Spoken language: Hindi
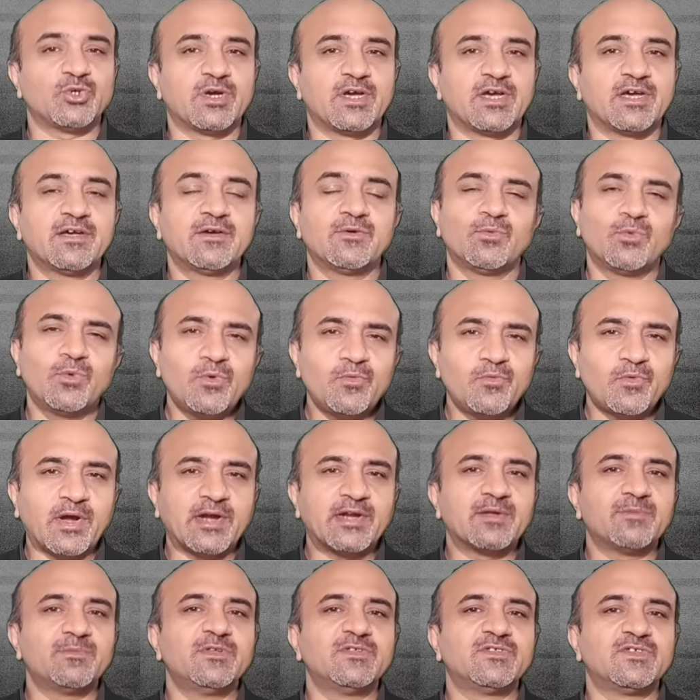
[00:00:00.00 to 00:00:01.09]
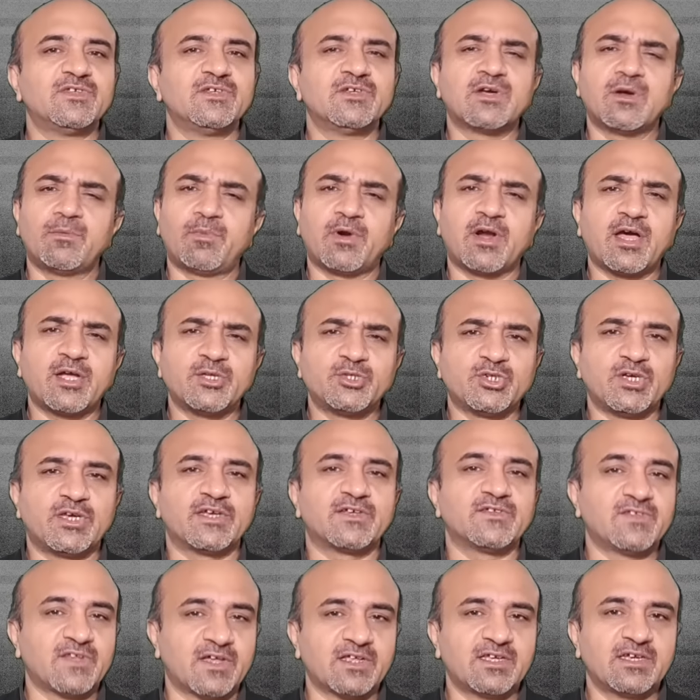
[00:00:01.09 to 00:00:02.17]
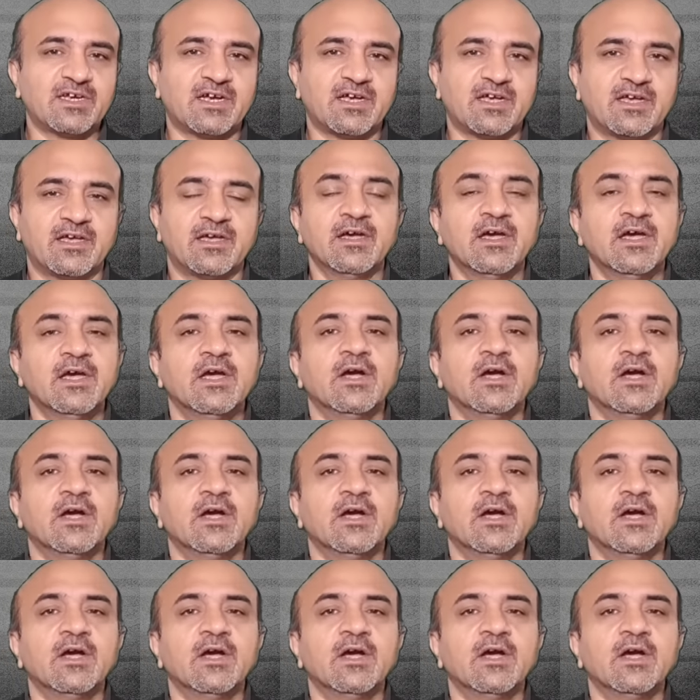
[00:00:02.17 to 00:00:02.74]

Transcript: जो है वो वाइटामिन सी का बड़ा अच्छा एक ज़रिया है